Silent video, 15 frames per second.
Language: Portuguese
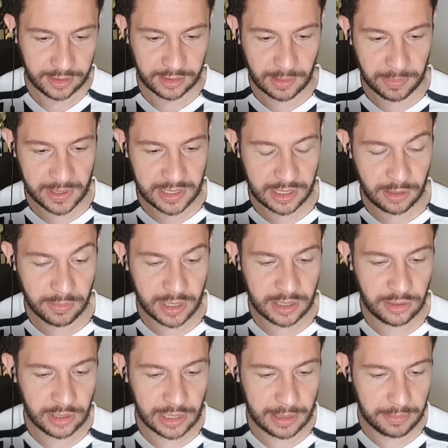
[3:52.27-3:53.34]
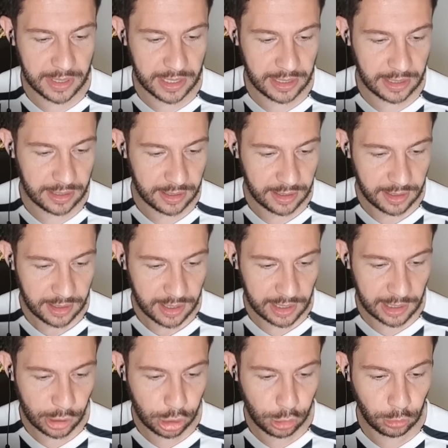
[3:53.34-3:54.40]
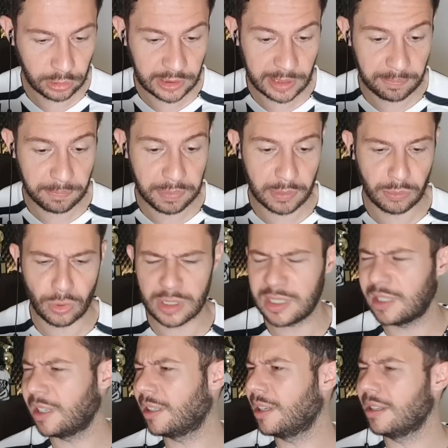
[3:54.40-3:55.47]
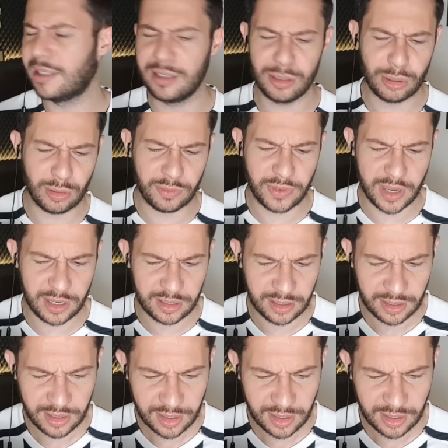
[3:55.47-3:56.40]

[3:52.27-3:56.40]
Tá parecendo Brasil e Alemanha ela chuta e. Nossa, que que é isso, velho?